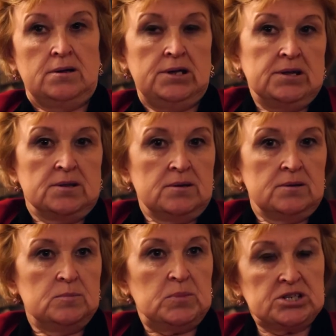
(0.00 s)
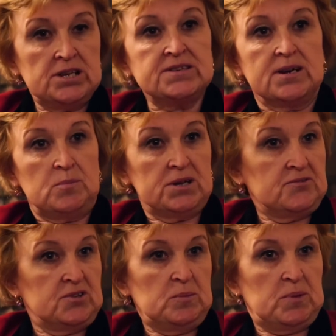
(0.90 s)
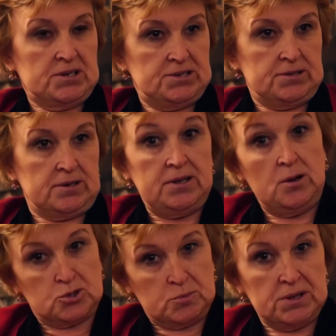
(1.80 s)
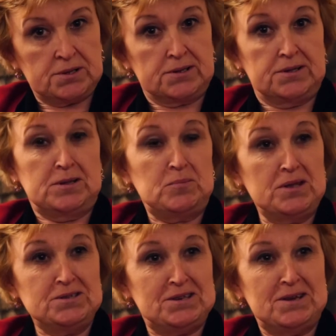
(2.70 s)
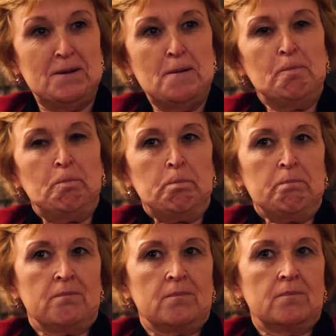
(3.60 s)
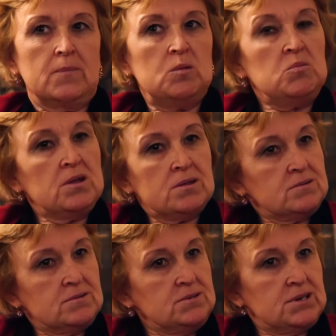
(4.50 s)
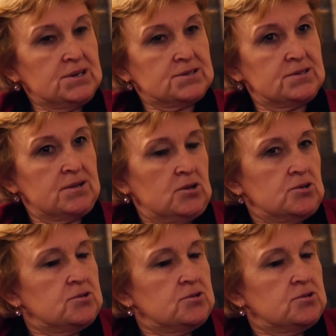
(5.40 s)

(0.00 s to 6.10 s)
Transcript: Ирин, пошли зарабатывать на паразитах. Я уже была тогда на пенсии, и мне это интересно стало.